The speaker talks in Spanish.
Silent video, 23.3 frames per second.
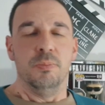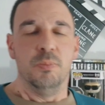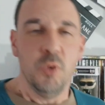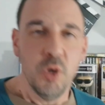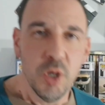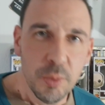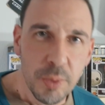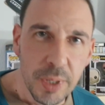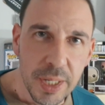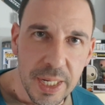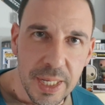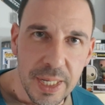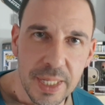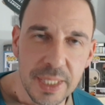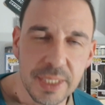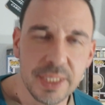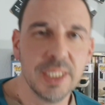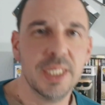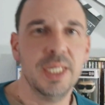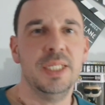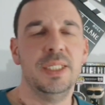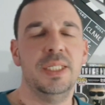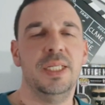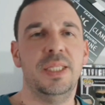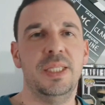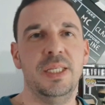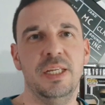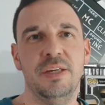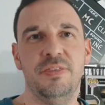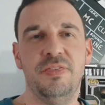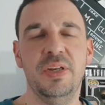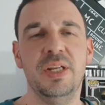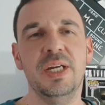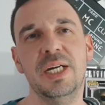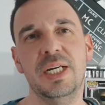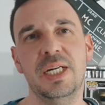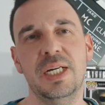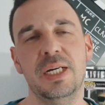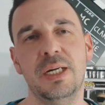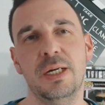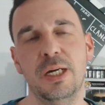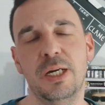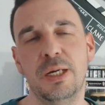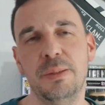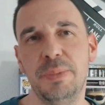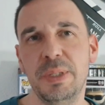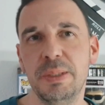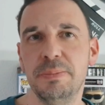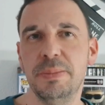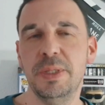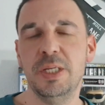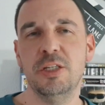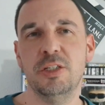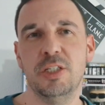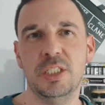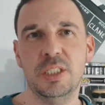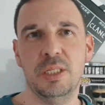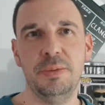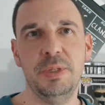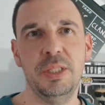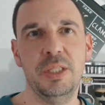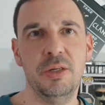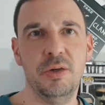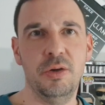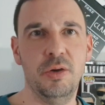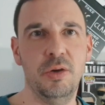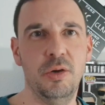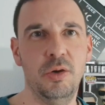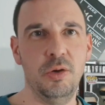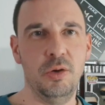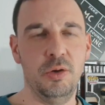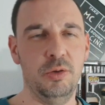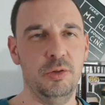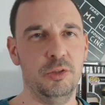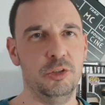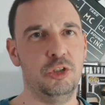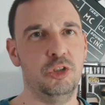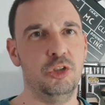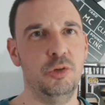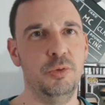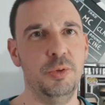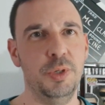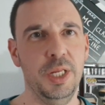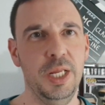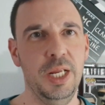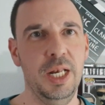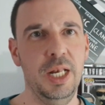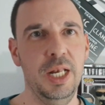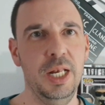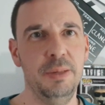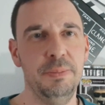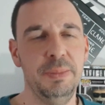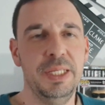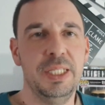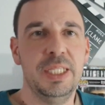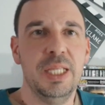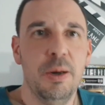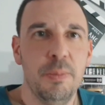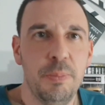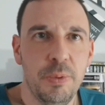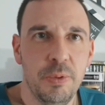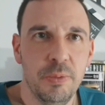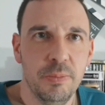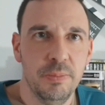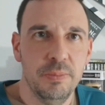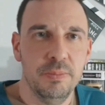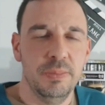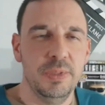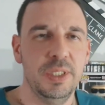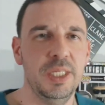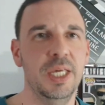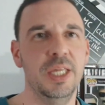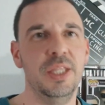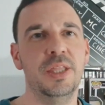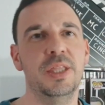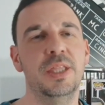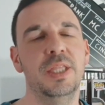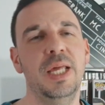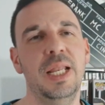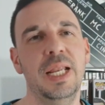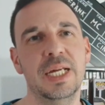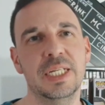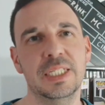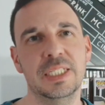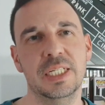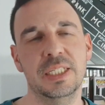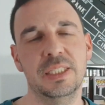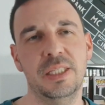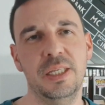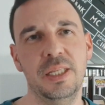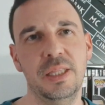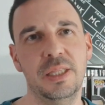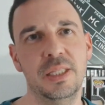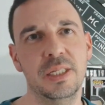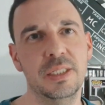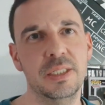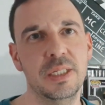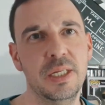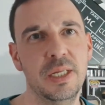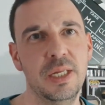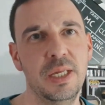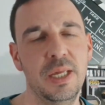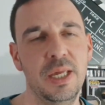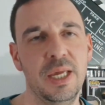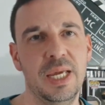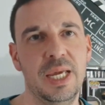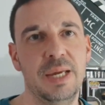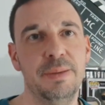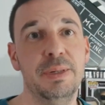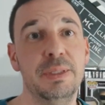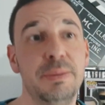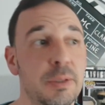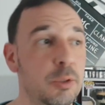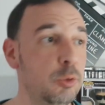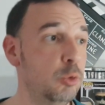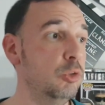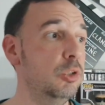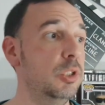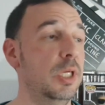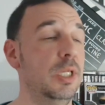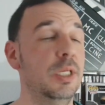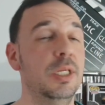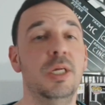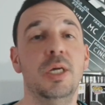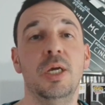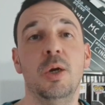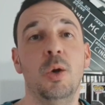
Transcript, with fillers: Muy buenas, gente cinéfila, bienvenidos a este vídeo sobre el Mi mm, 10 de las actrices ¿Qué más me gustan?